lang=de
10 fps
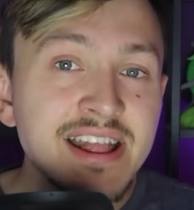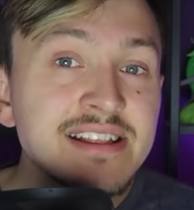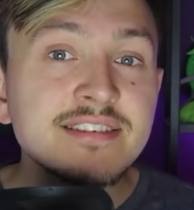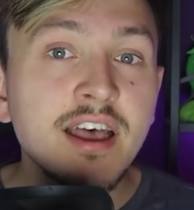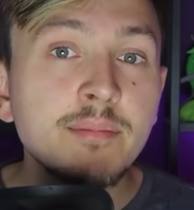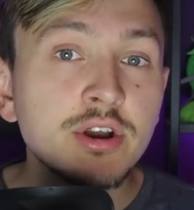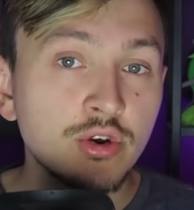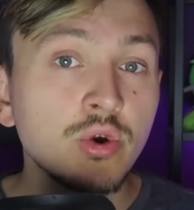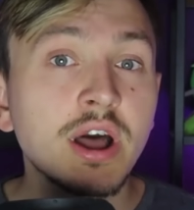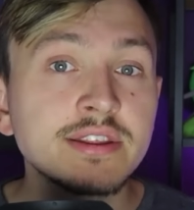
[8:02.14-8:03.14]
seltsame
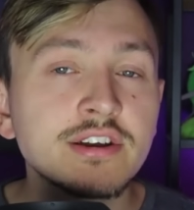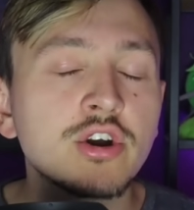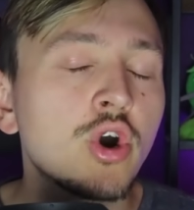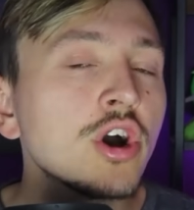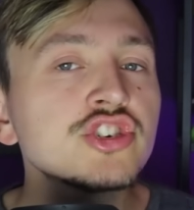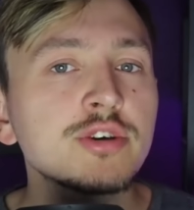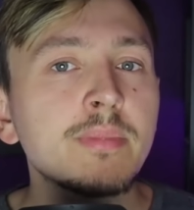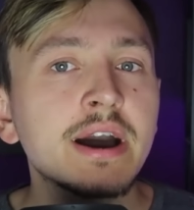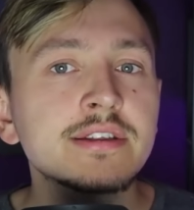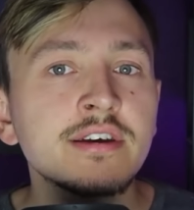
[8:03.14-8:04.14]
gluggernde Geräusche
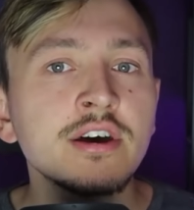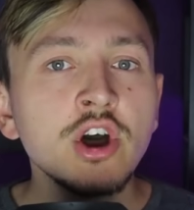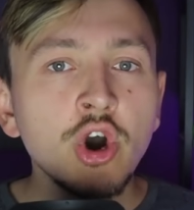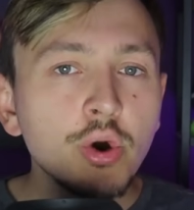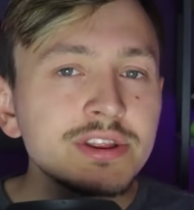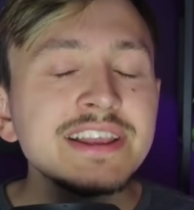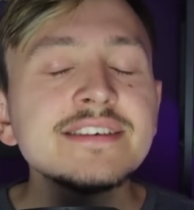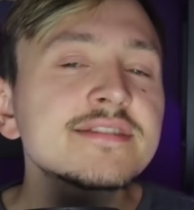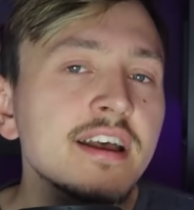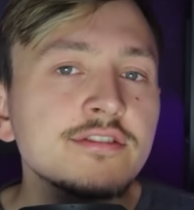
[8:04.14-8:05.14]
machte und
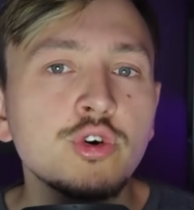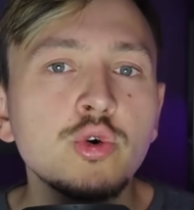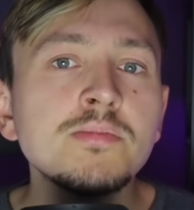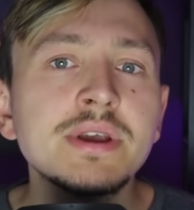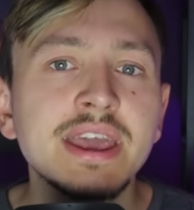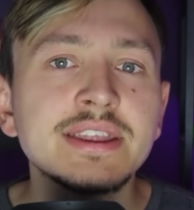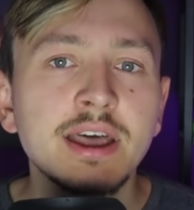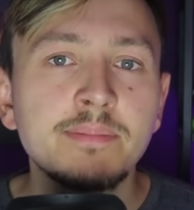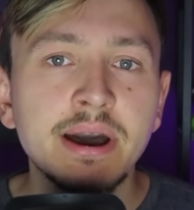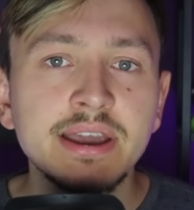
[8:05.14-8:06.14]
ließ das umgehend
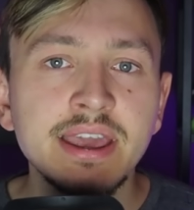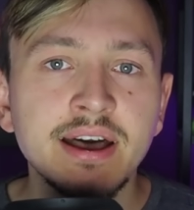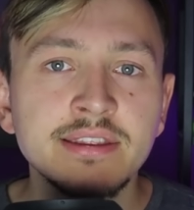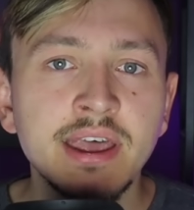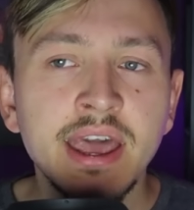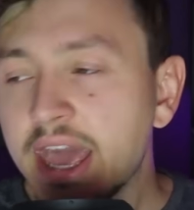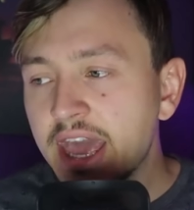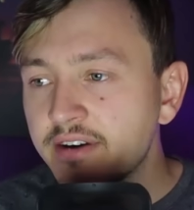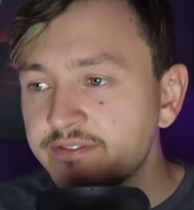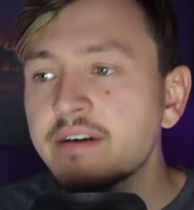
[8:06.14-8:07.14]
reparieren.
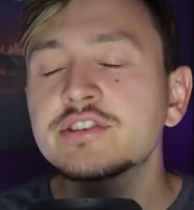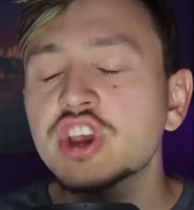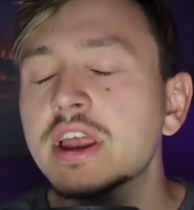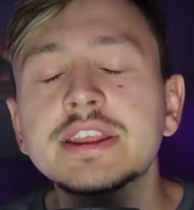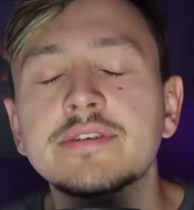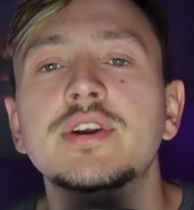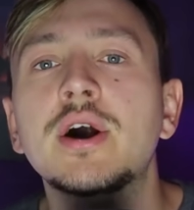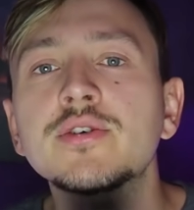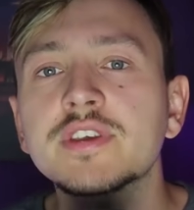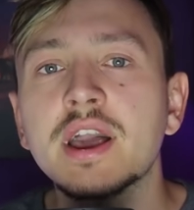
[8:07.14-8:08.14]
Er war wahrscheinlich davon
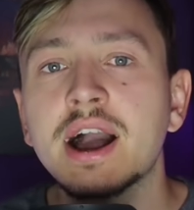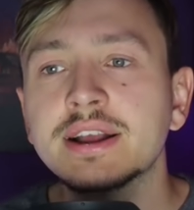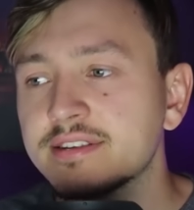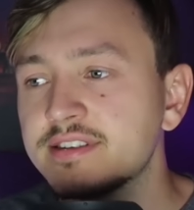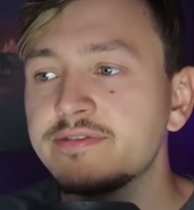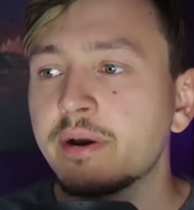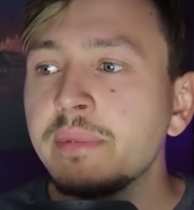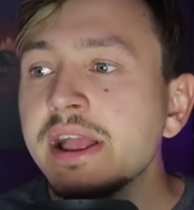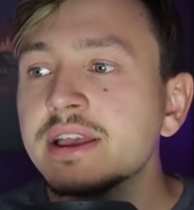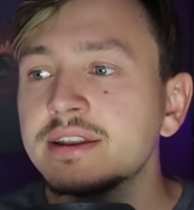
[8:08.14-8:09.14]
ausgegangen, dass die
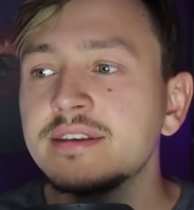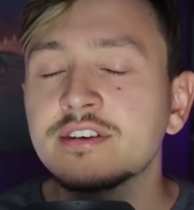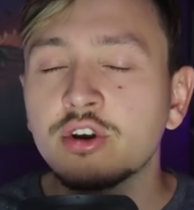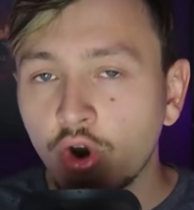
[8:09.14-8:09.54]
Familie diese